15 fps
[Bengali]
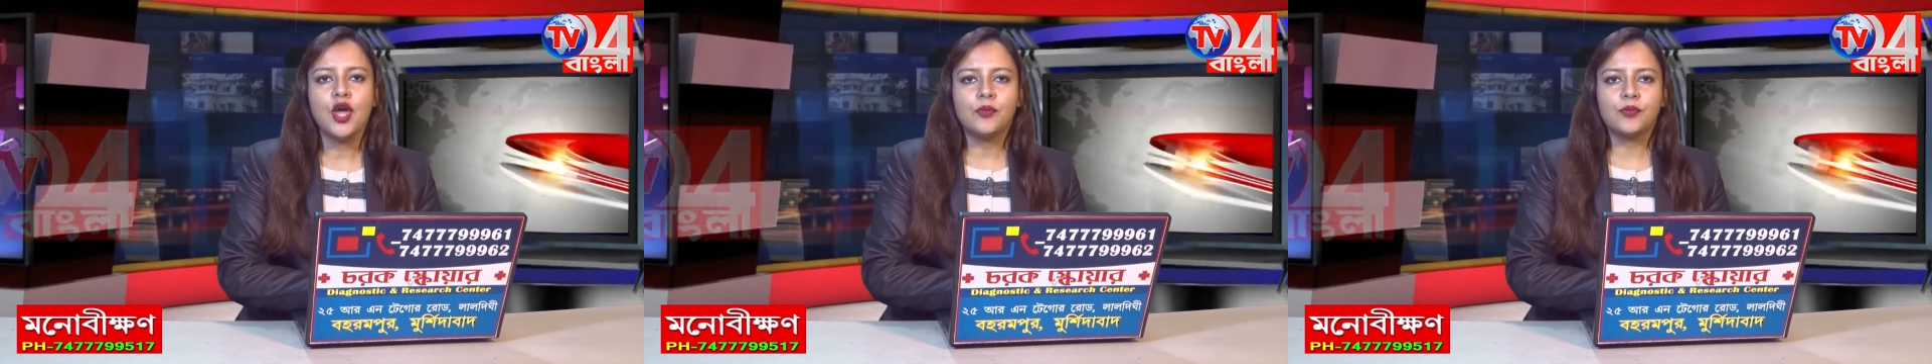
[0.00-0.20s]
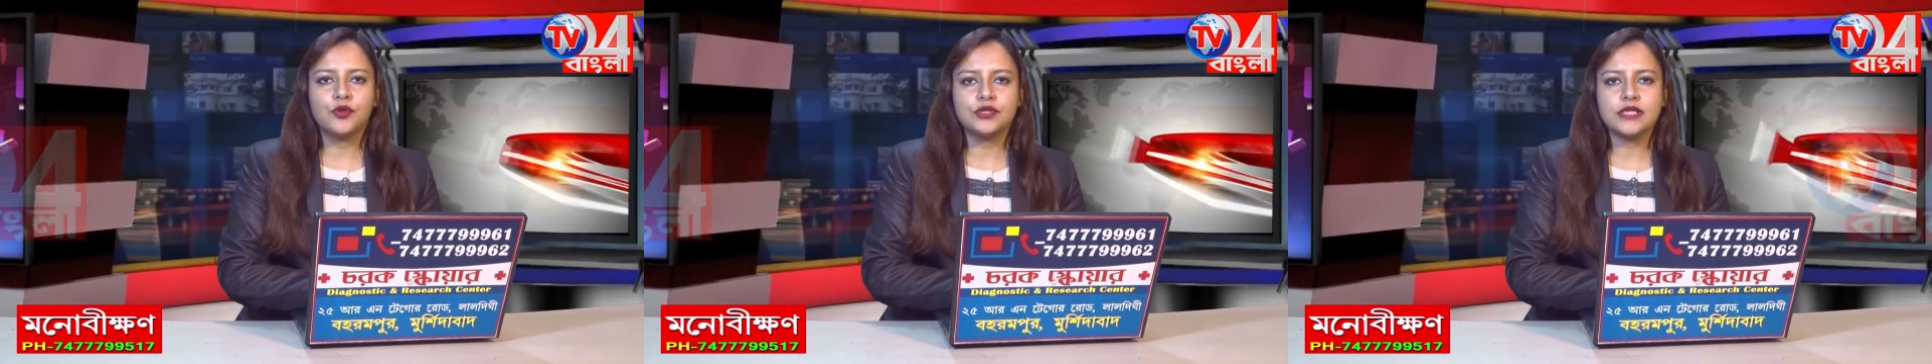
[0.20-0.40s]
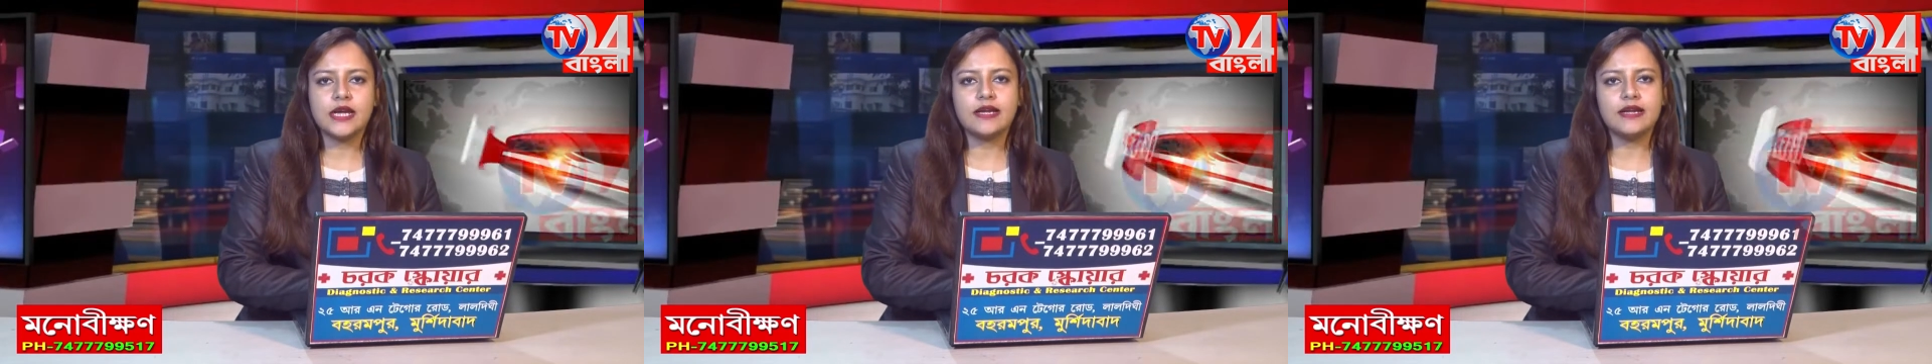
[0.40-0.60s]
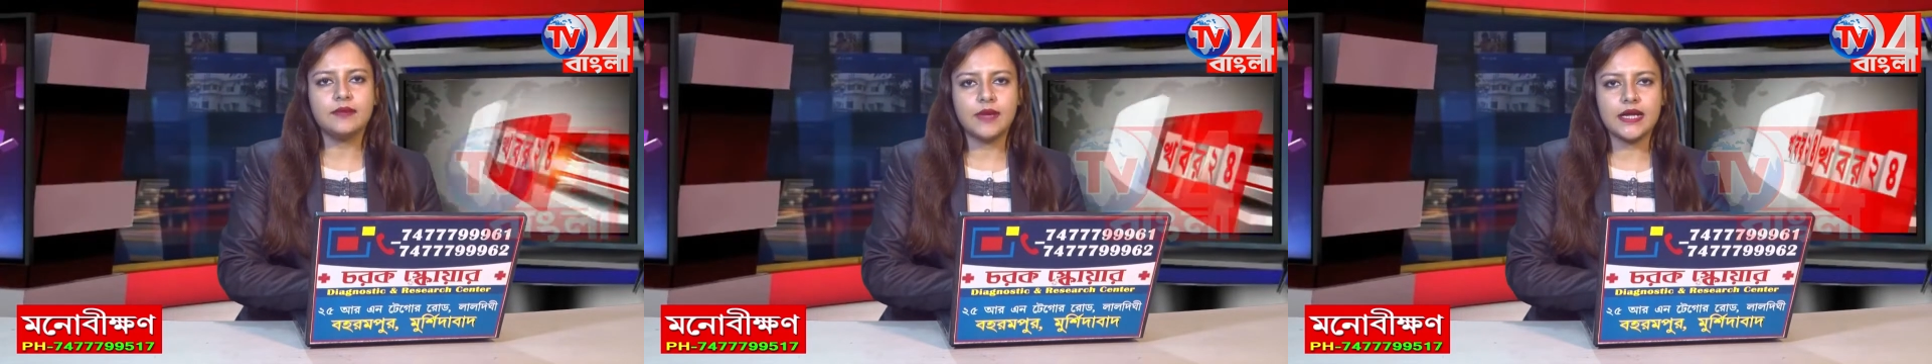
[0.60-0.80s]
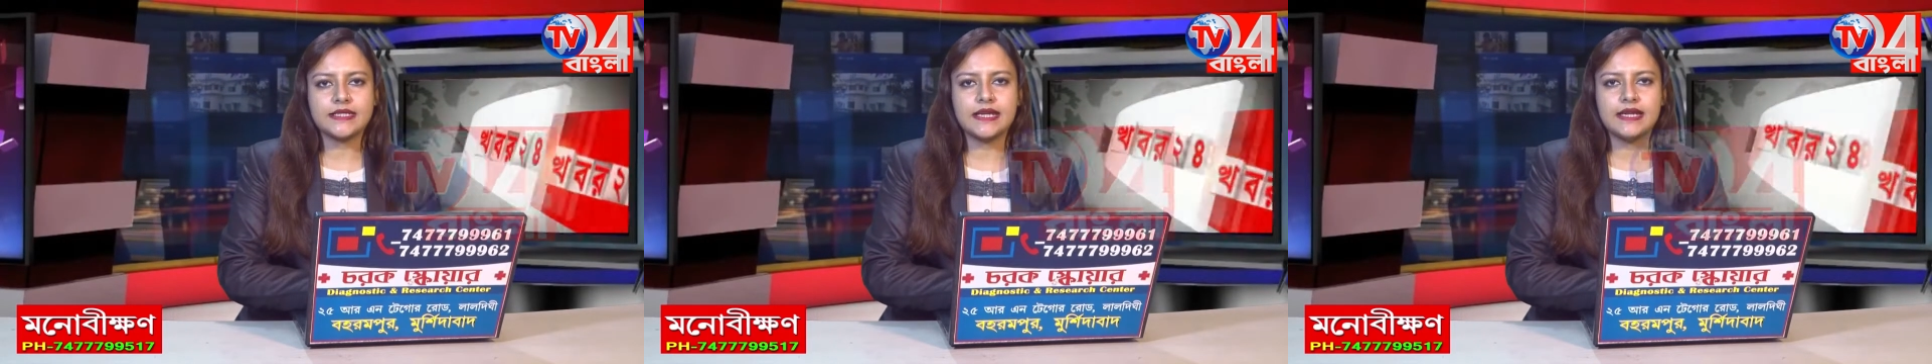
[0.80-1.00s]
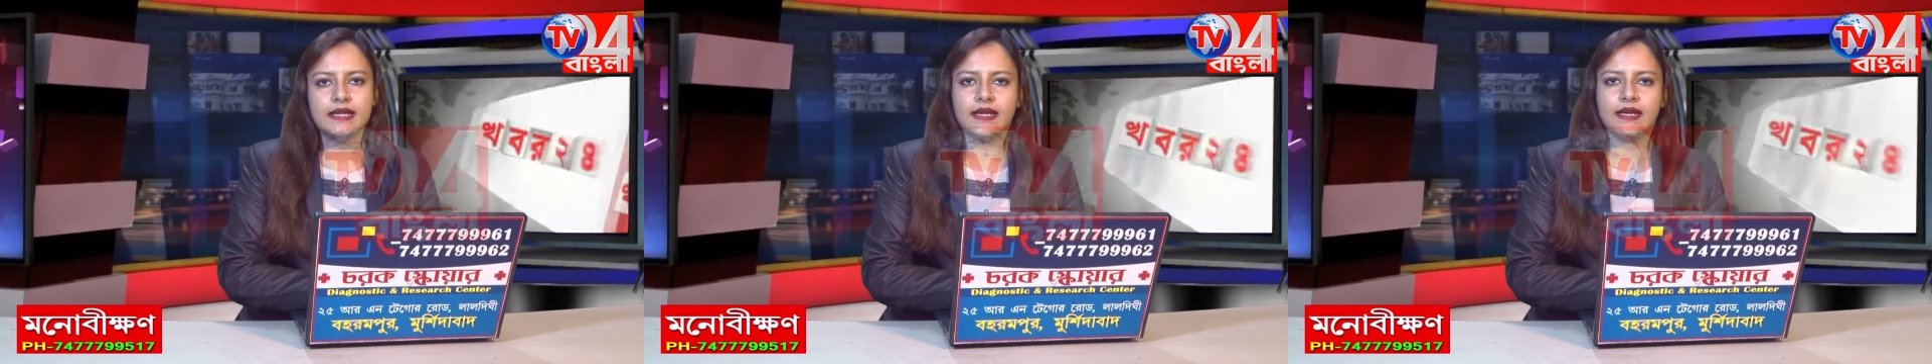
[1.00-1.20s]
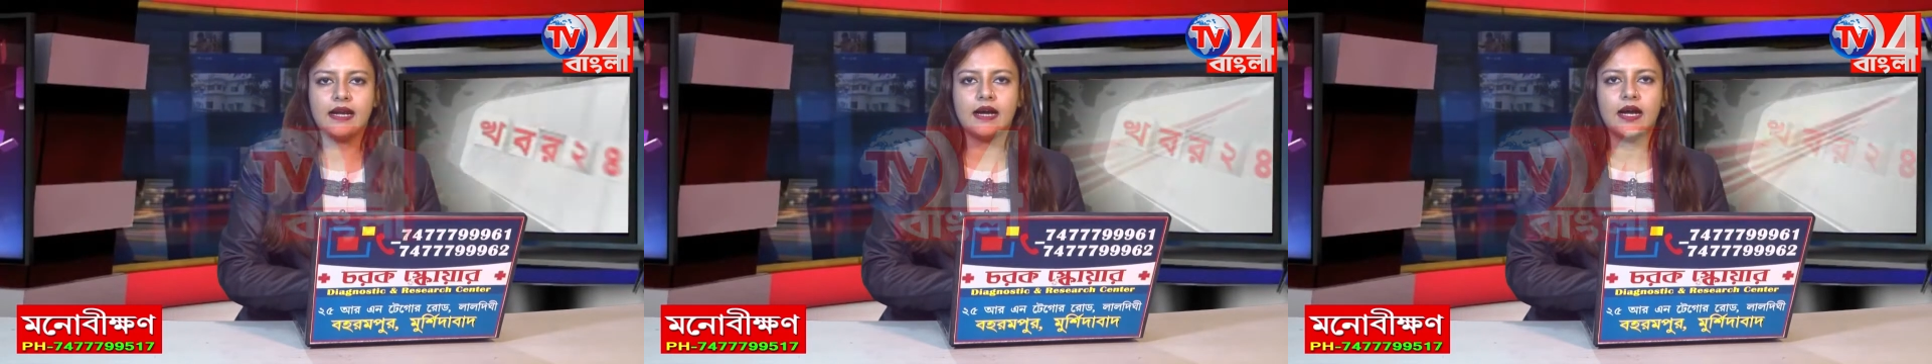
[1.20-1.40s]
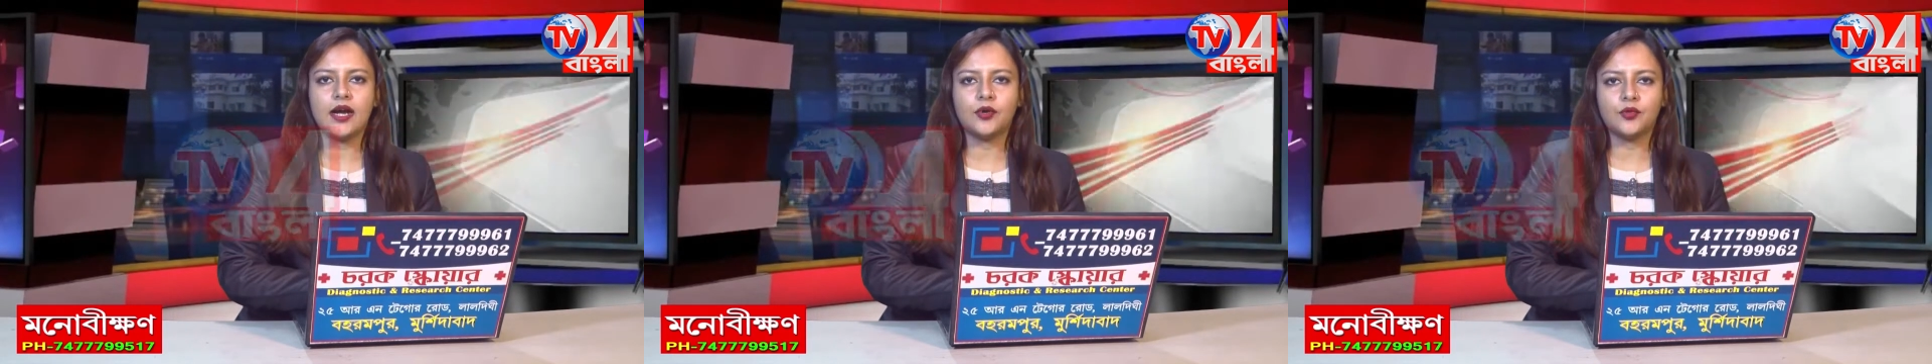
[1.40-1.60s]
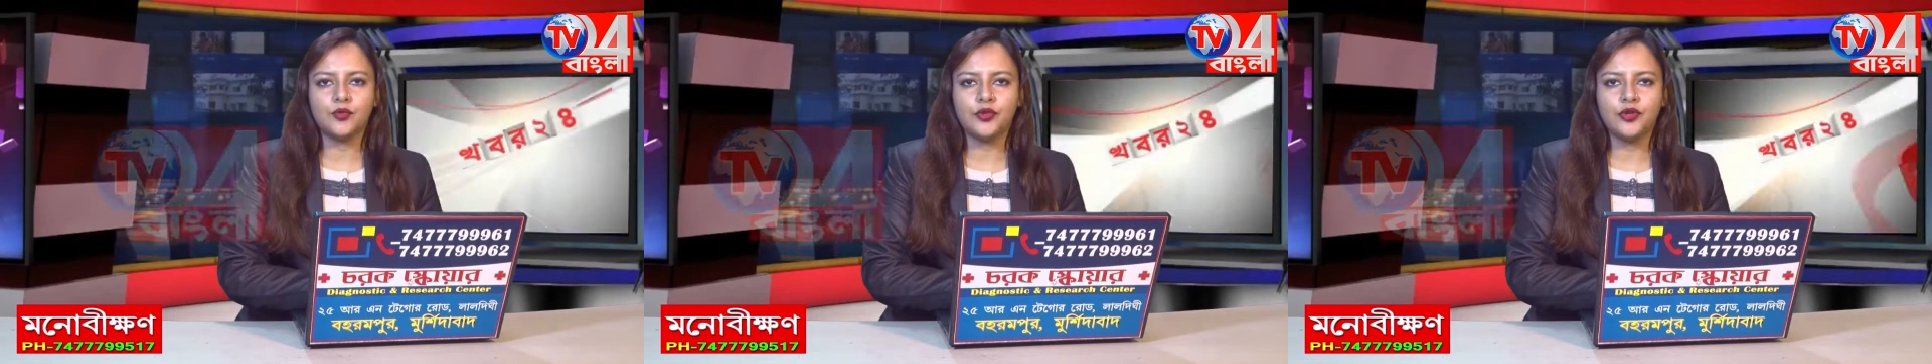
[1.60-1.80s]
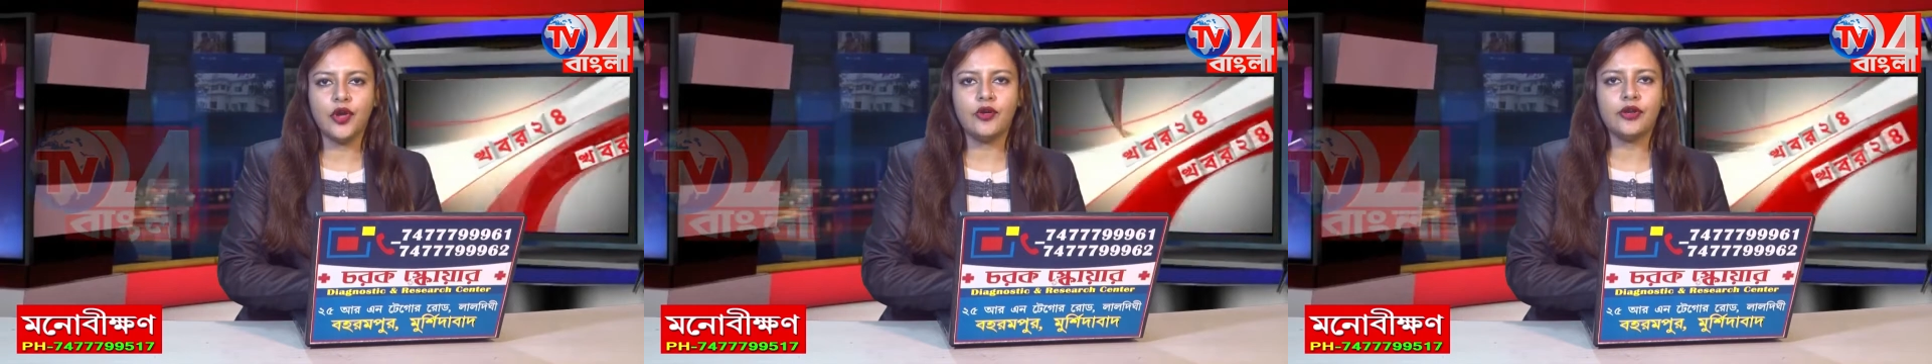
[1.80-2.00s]
প্রচারের মাঝেই এলাকার
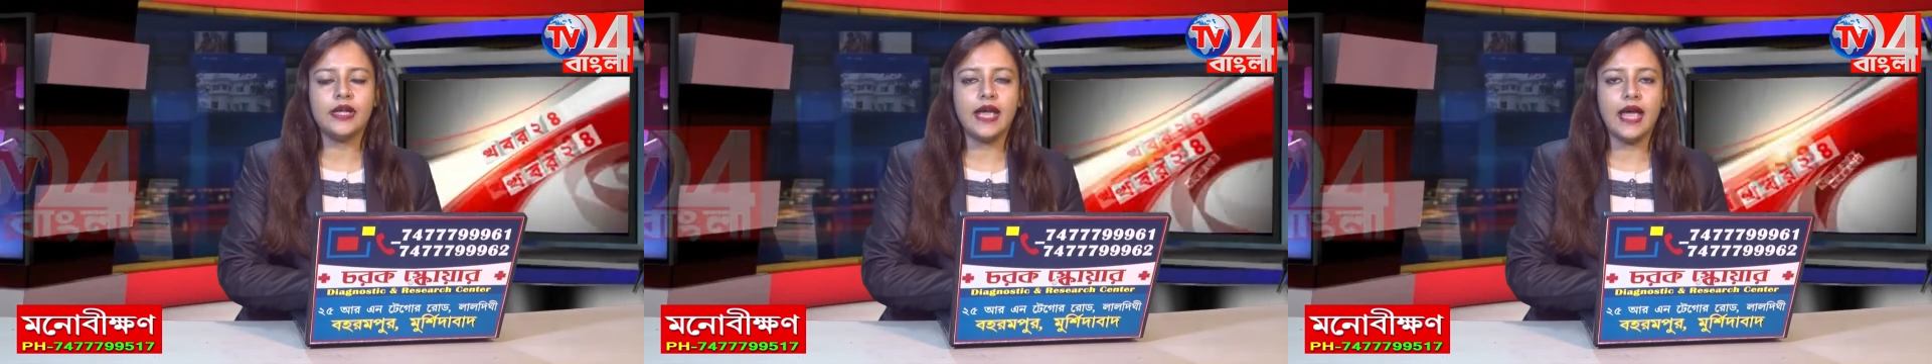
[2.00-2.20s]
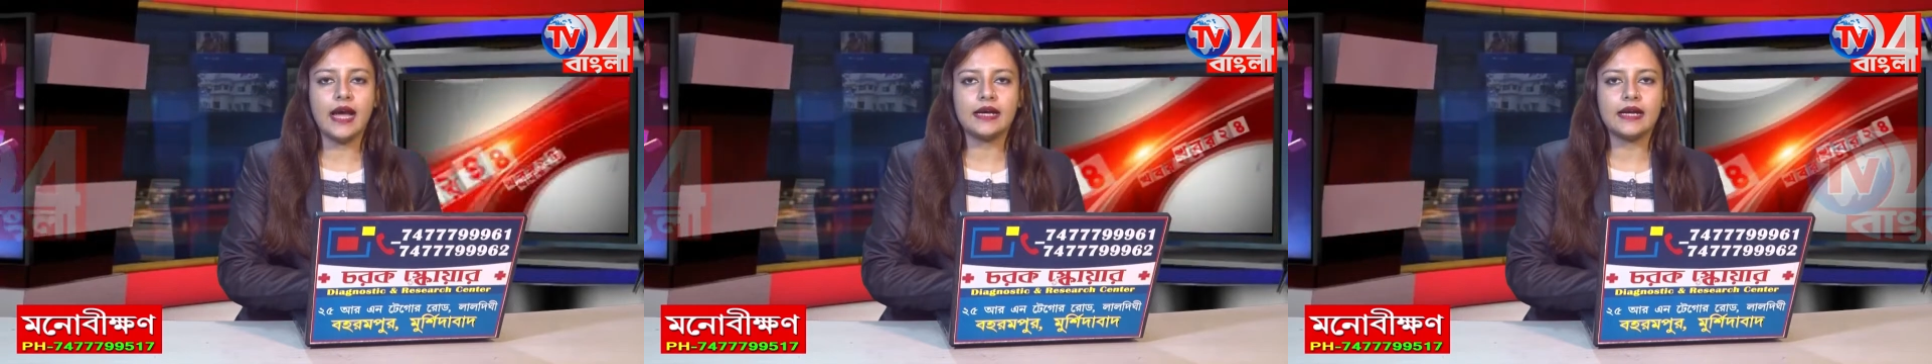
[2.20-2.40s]
উন্নয়নে